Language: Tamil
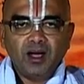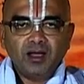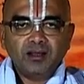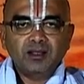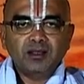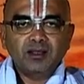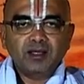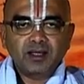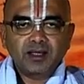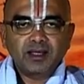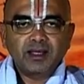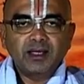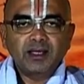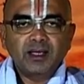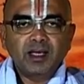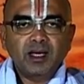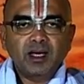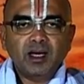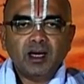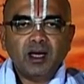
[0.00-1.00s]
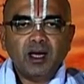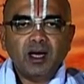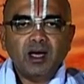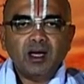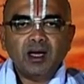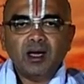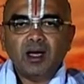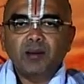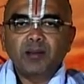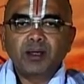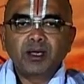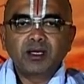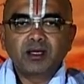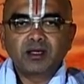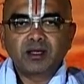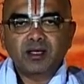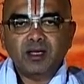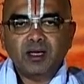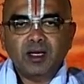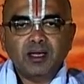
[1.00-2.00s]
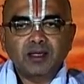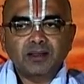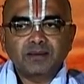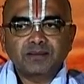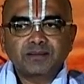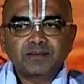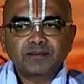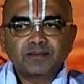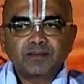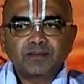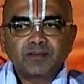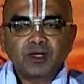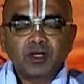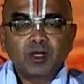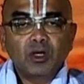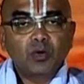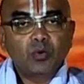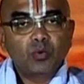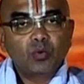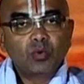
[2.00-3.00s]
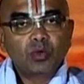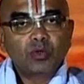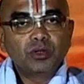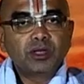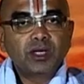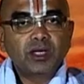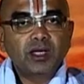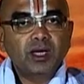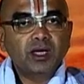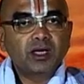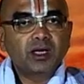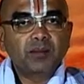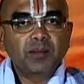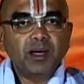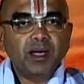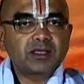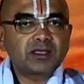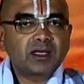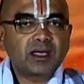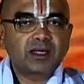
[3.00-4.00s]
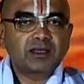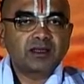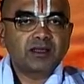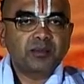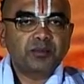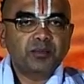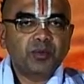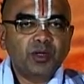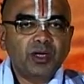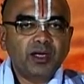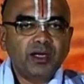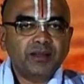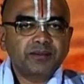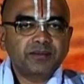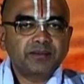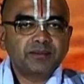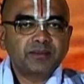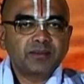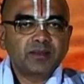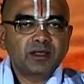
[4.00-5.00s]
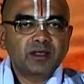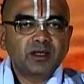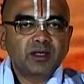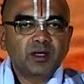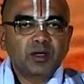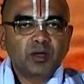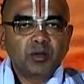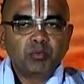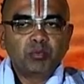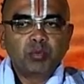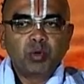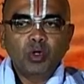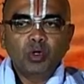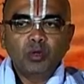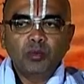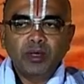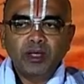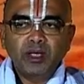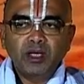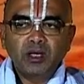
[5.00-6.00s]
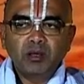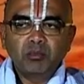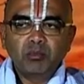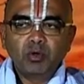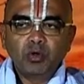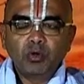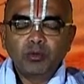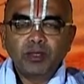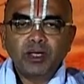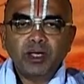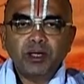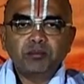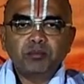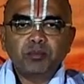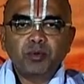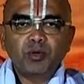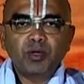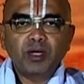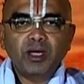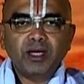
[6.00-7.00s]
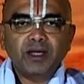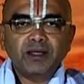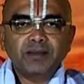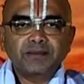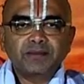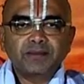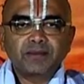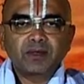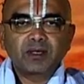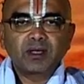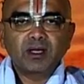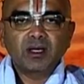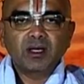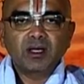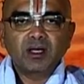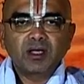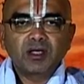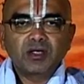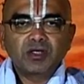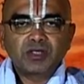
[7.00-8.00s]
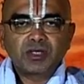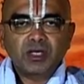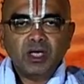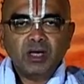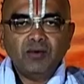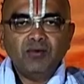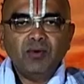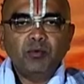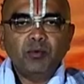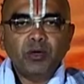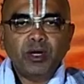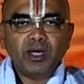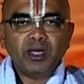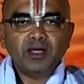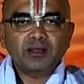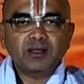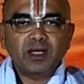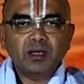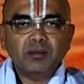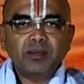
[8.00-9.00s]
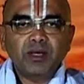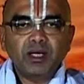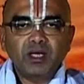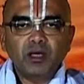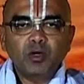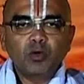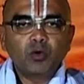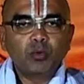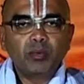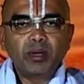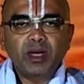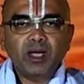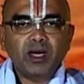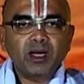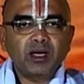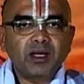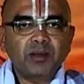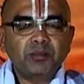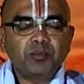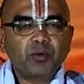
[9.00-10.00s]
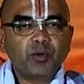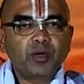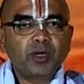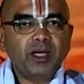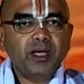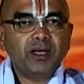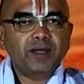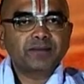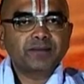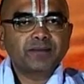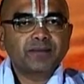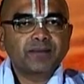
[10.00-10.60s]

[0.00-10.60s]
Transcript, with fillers: அததற்கு நிகராக ராமன் இருக்கிறான் உறுதியில் ஹிமாச்சலத்தை போலே பொறுமையில் பூமியைப் போலே செல்வமுடைய தன்மையில் குபேரனைப் போலே